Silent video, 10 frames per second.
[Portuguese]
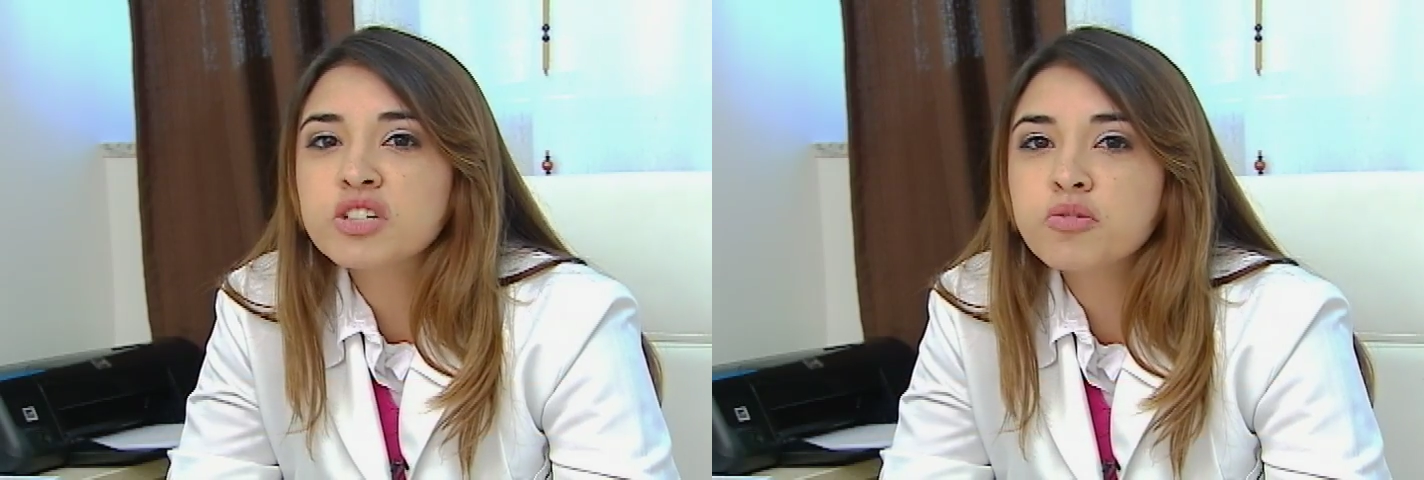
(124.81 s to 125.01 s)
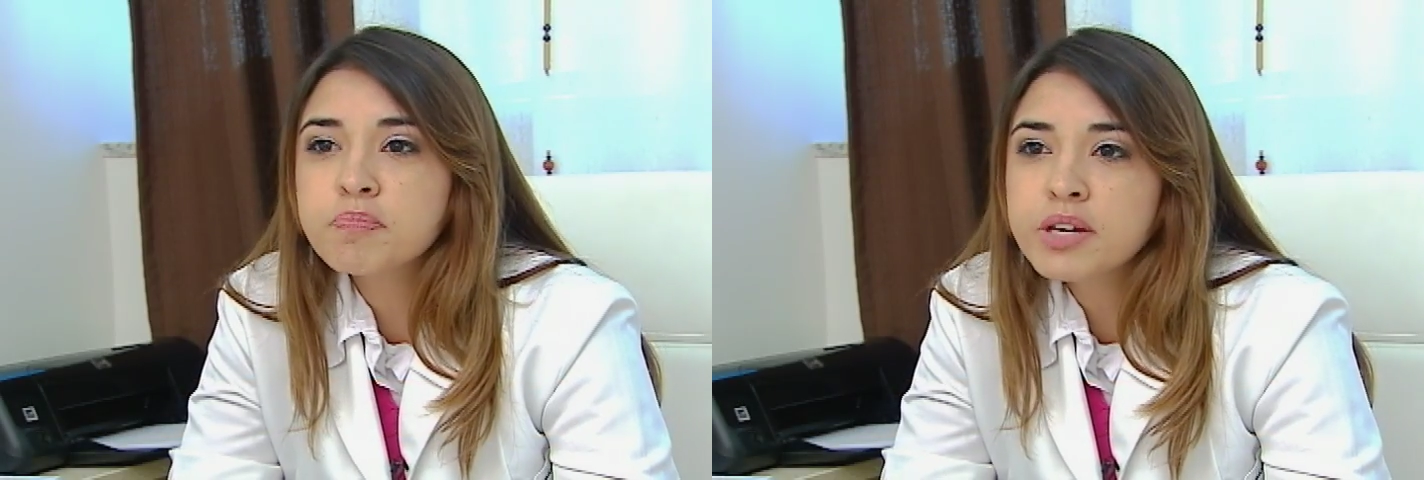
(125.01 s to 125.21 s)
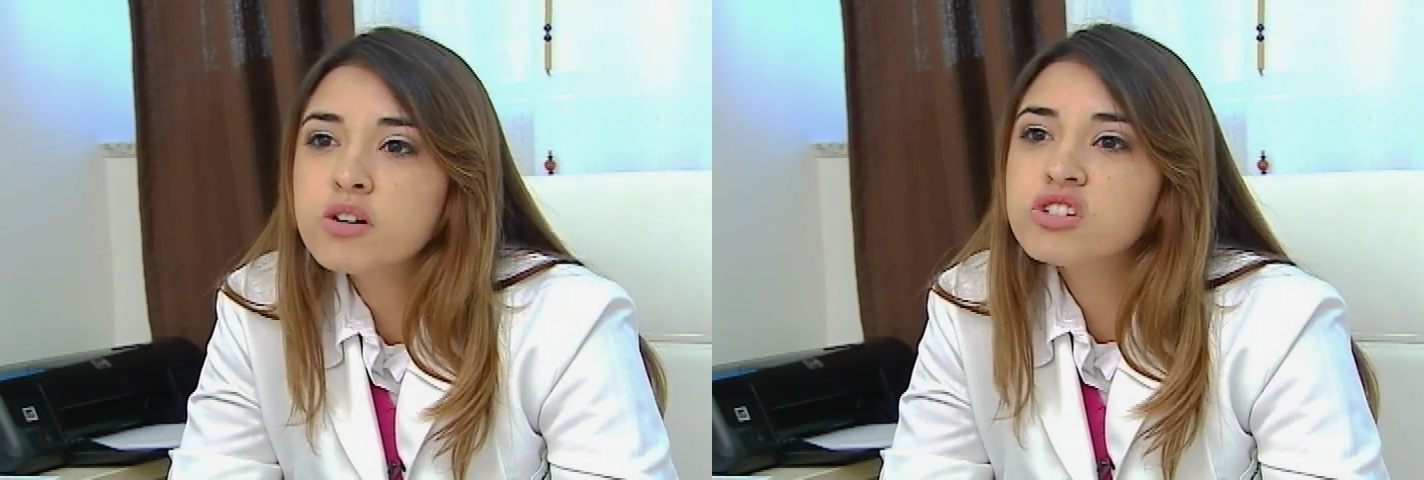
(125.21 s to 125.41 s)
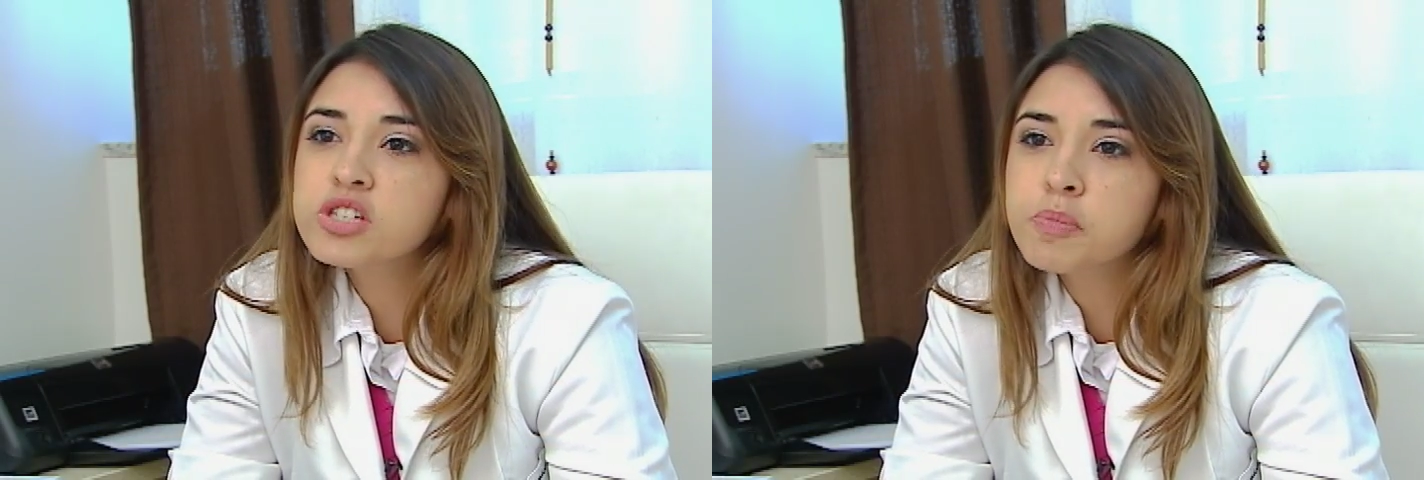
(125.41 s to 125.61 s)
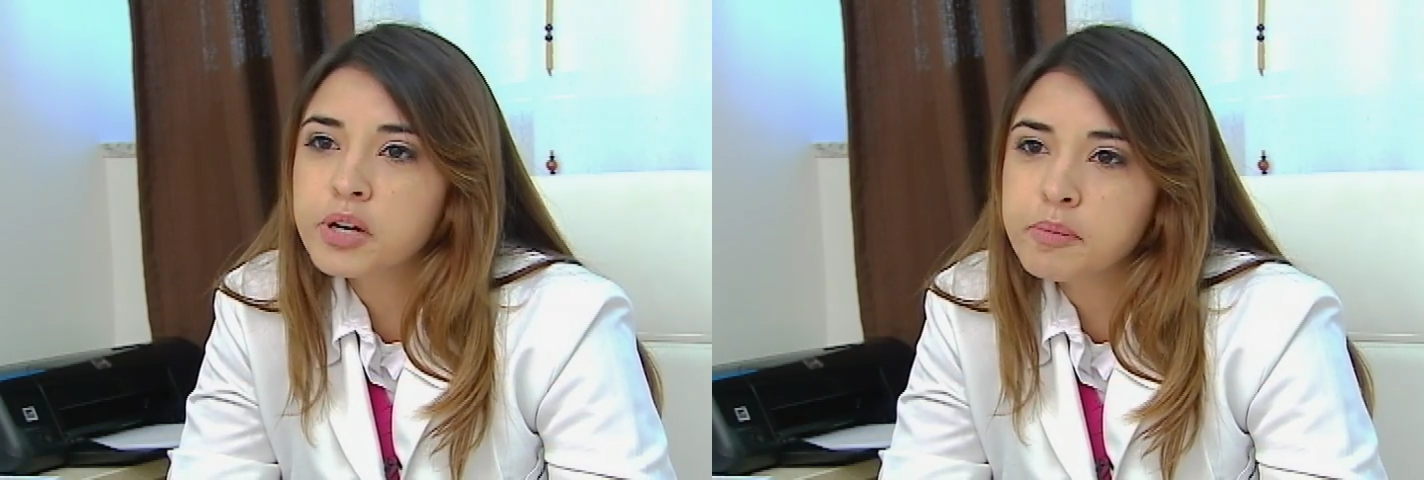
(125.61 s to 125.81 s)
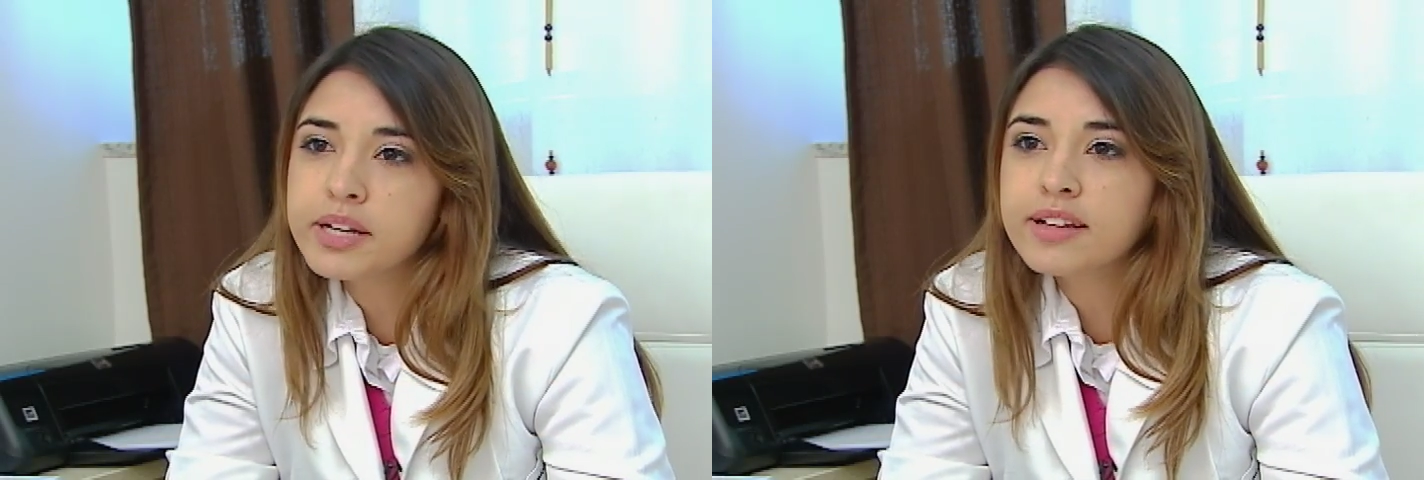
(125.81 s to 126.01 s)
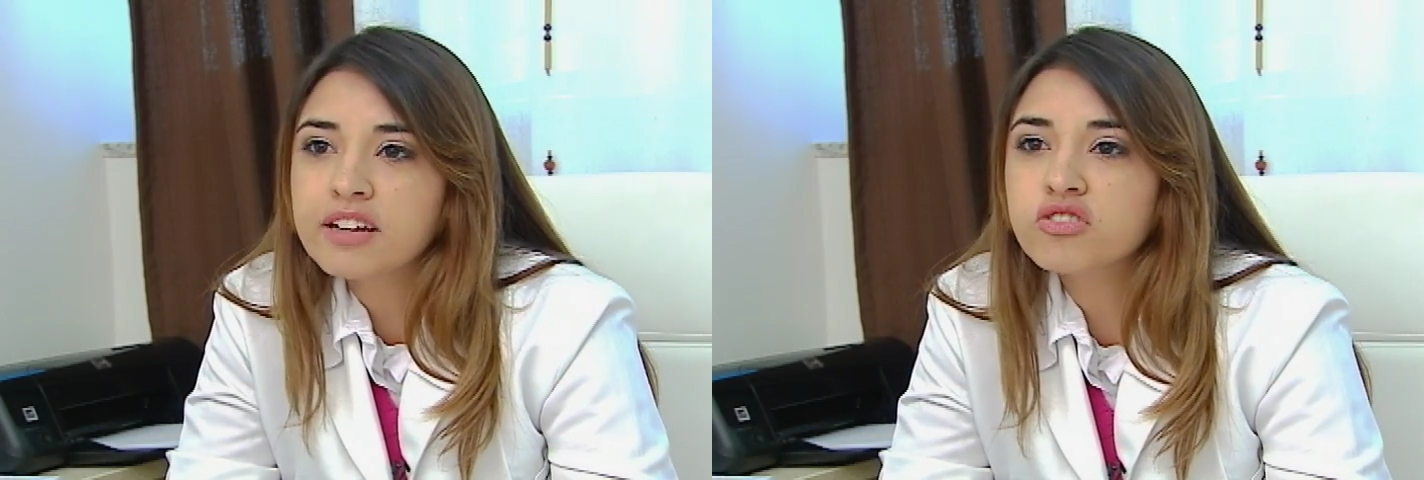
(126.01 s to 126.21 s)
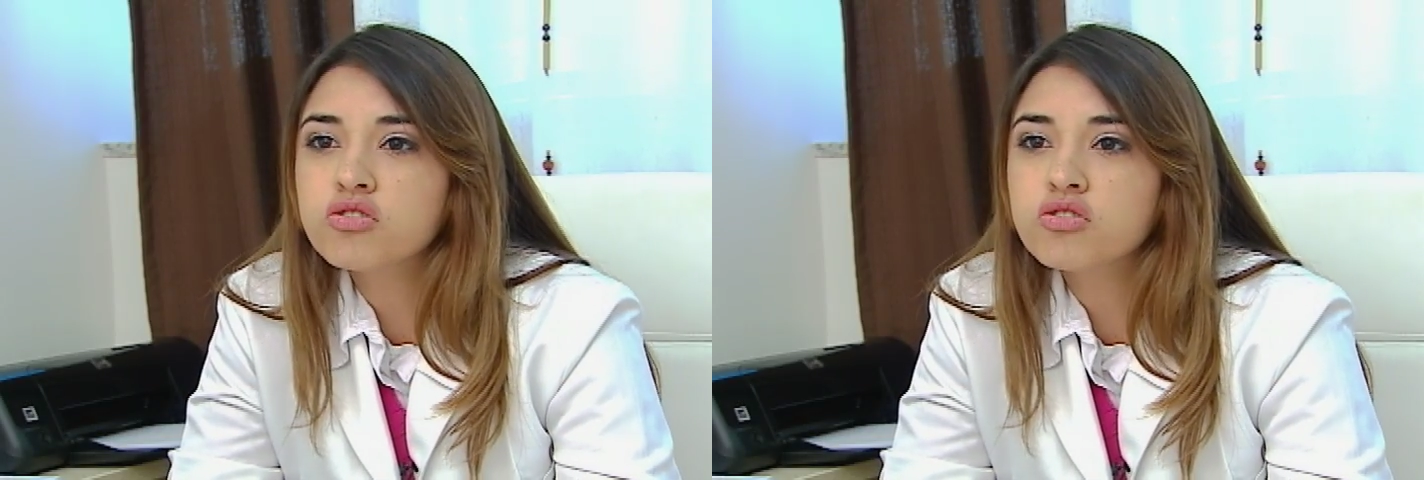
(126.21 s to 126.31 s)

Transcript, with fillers: de biodisponibilidade